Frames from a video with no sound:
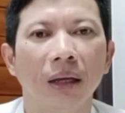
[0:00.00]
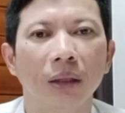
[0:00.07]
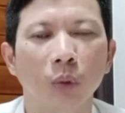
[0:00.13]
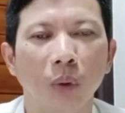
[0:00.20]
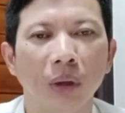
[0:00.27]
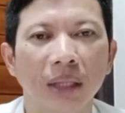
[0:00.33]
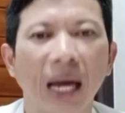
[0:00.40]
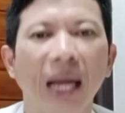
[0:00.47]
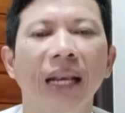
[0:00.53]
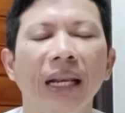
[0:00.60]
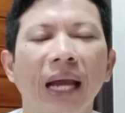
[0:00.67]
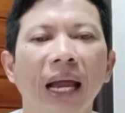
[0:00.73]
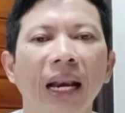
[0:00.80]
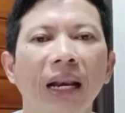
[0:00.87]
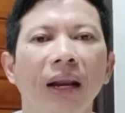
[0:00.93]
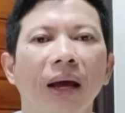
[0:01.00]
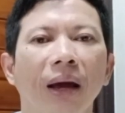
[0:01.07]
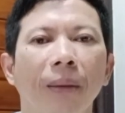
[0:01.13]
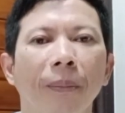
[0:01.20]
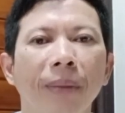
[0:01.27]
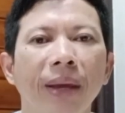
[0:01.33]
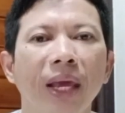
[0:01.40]
ตัวท่านนั้น
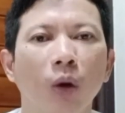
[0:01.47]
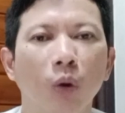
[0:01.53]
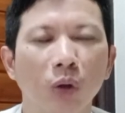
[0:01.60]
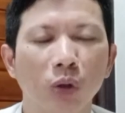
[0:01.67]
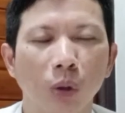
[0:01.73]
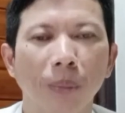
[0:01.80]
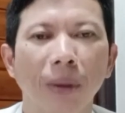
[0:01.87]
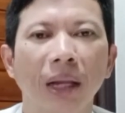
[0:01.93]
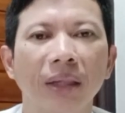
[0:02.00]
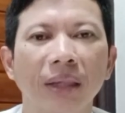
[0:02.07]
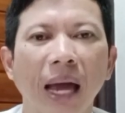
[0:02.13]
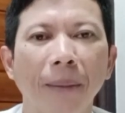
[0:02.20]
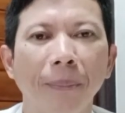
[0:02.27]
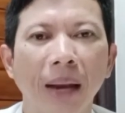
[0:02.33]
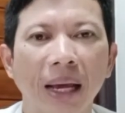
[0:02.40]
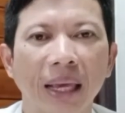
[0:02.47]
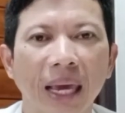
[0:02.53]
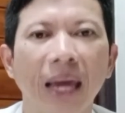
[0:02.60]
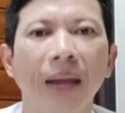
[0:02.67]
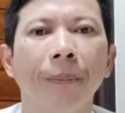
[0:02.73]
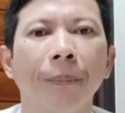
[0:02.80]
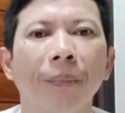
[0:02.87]
มีคุณสมบัติตามหลักเก
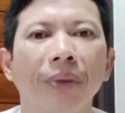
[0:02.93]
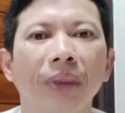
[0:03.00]
ณฑ์